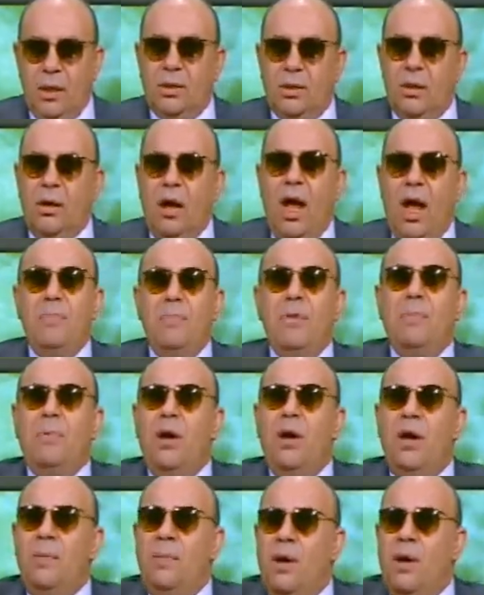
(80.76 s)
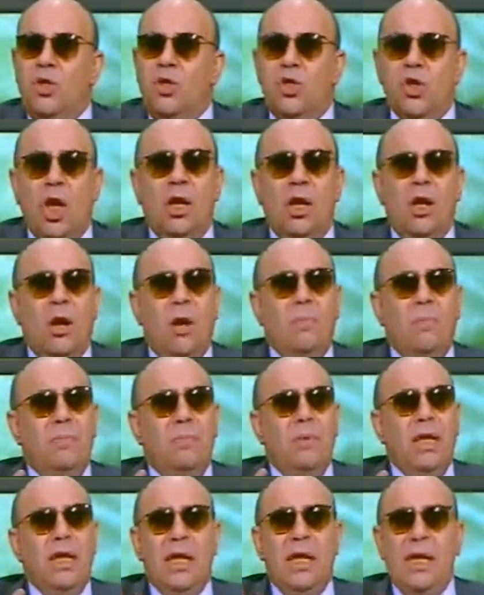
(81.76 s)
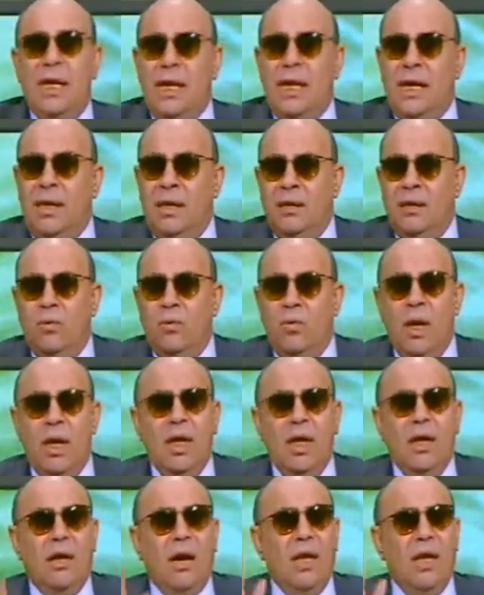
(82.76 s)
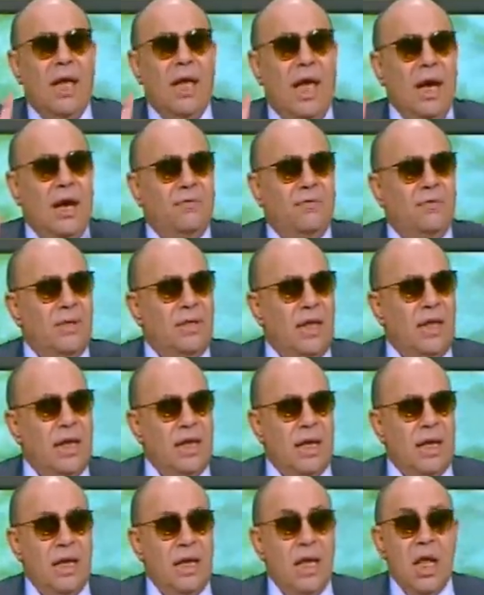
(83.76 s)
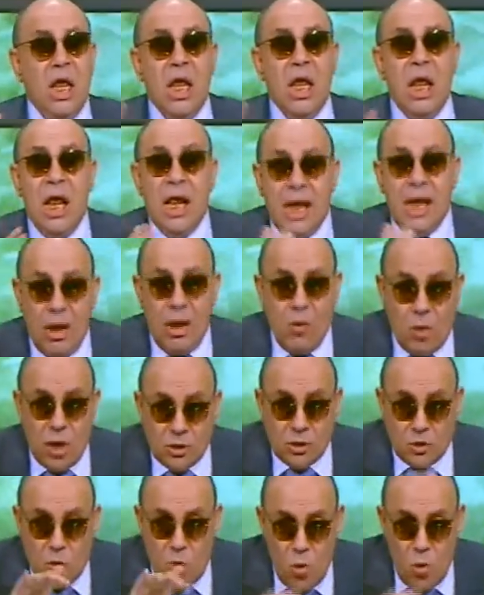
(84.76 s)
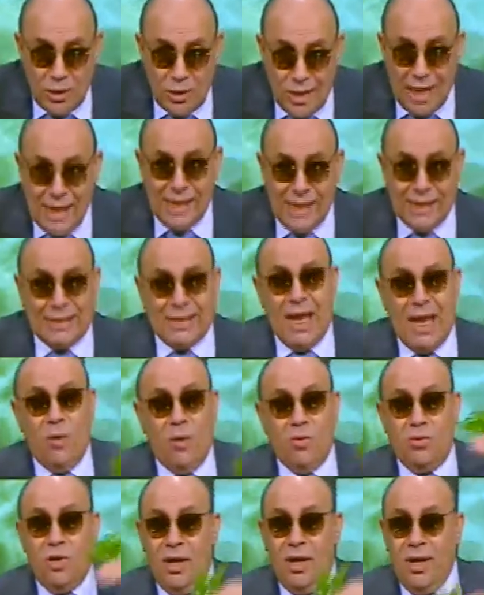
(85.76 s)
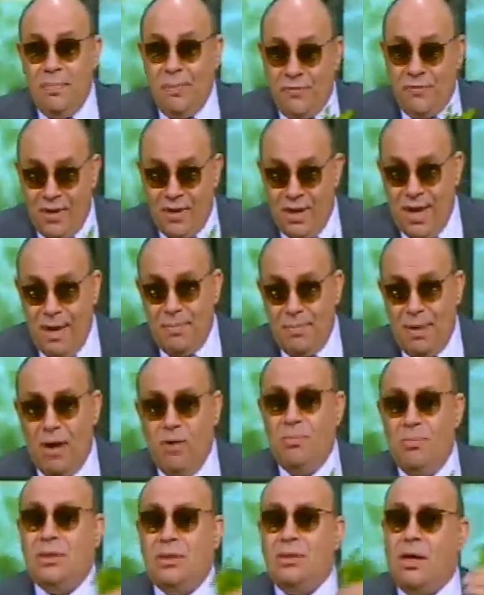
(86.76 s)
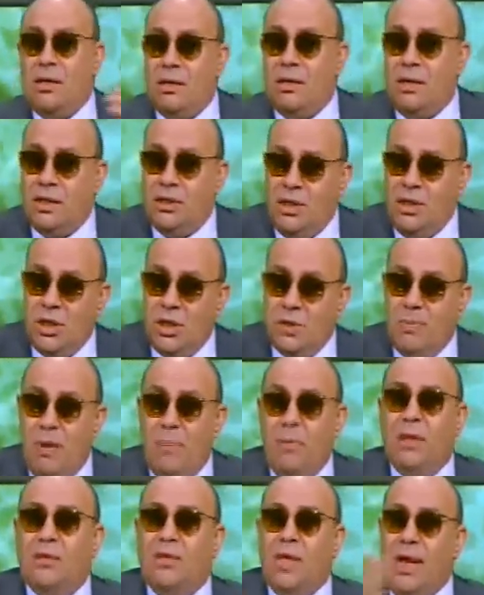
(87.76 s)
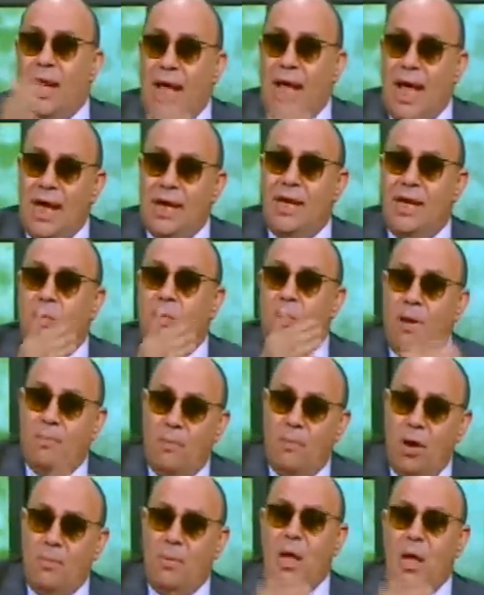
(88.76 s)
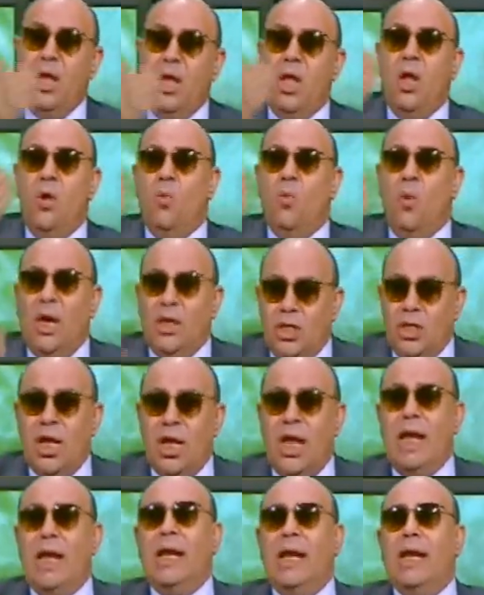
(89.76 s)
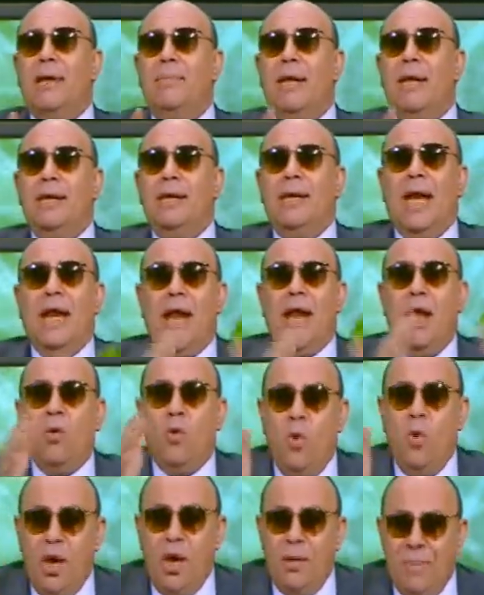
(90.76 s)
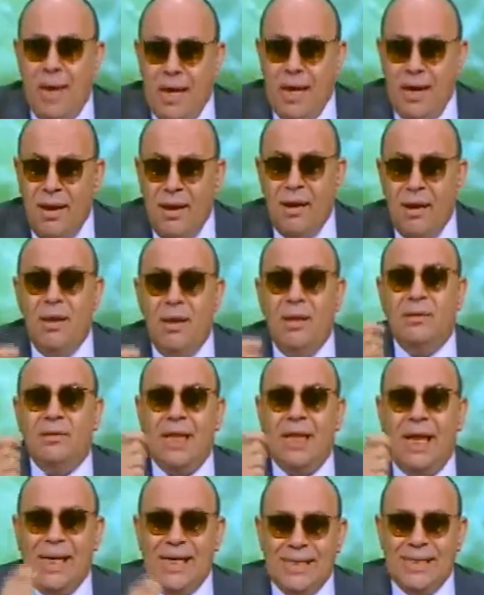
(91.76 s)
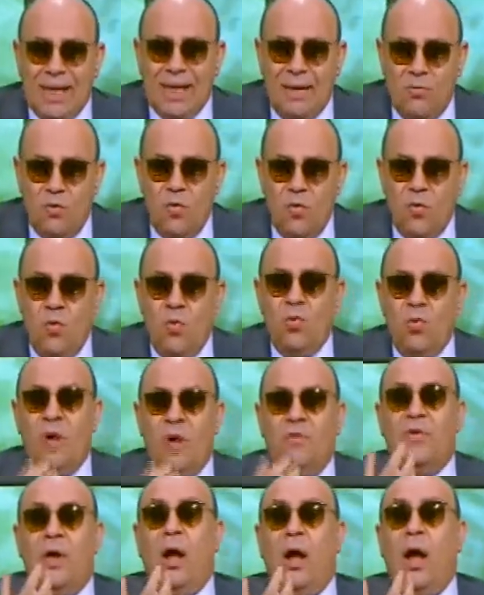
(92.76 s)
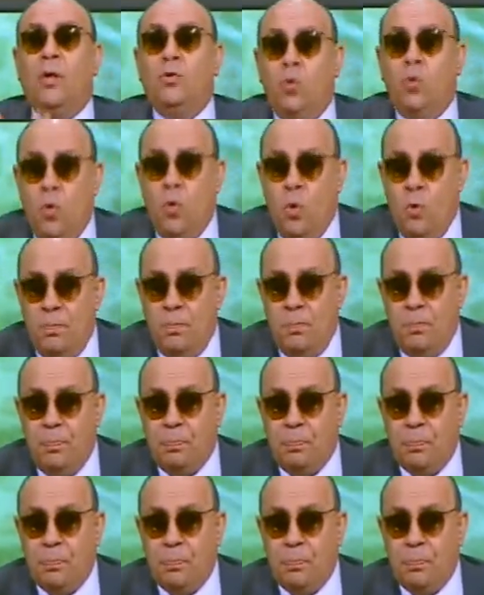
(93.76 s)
أوه. ترحمي بابا وان شاء الله يا رب من جنيه ولا يجرى اي حاجه في الدنيا لو كتكوته لسه او طالبه في الجامعه وما تخرجتيش بابا يطلع عنك وعن ماما وعن الشغاله كمان يعني عن كل من تلزمه نفقتهم